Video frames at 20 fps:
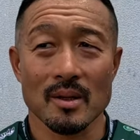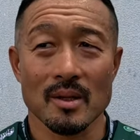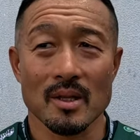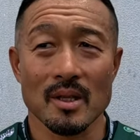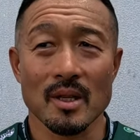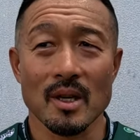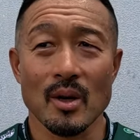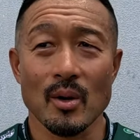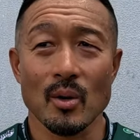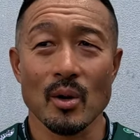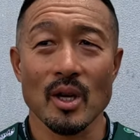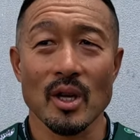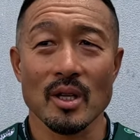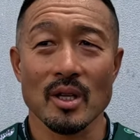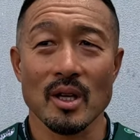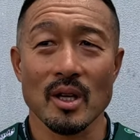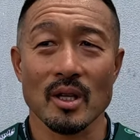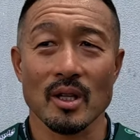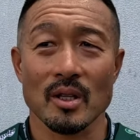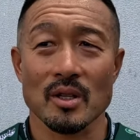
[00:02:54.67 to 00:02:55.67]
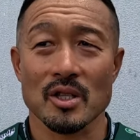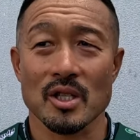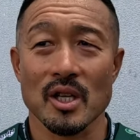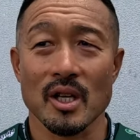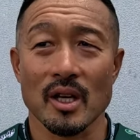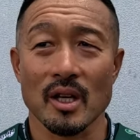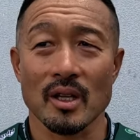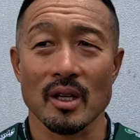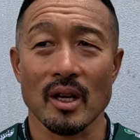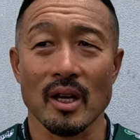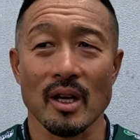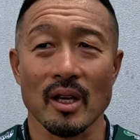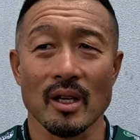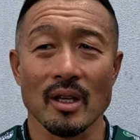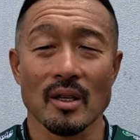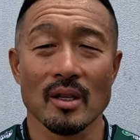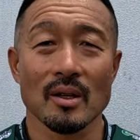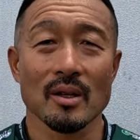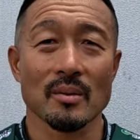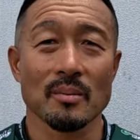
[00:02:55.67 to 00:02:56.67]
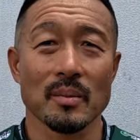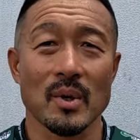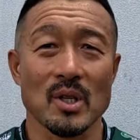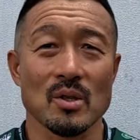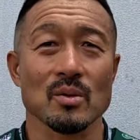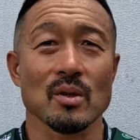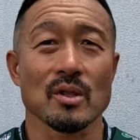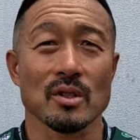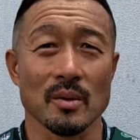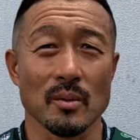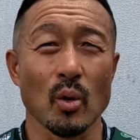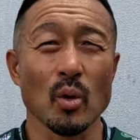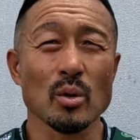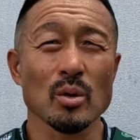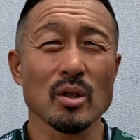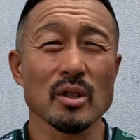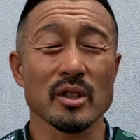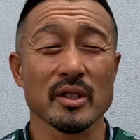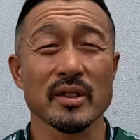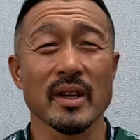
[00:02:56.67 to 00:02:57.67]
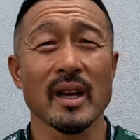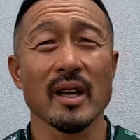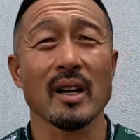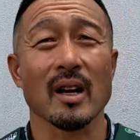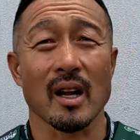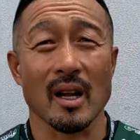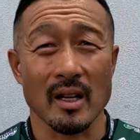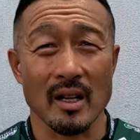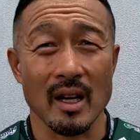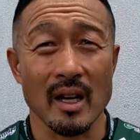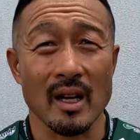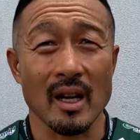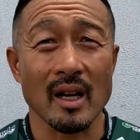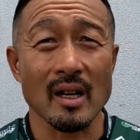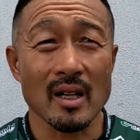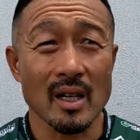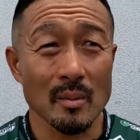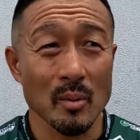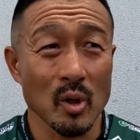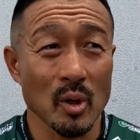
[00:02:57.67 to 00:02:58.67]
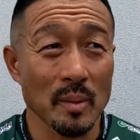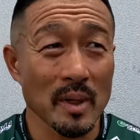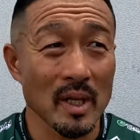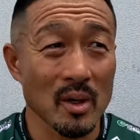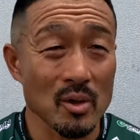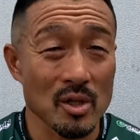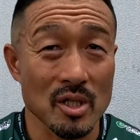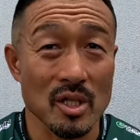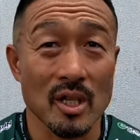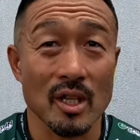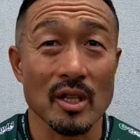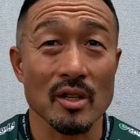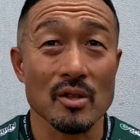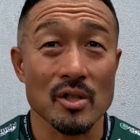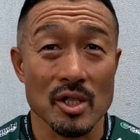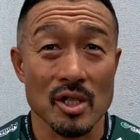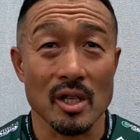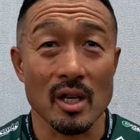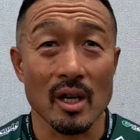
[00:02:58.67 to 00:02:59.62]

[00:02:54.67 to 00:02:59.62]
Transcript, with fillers: 気合を入れていかなくちゃいけない場ですね本当強えからね何回も踏み直しできるし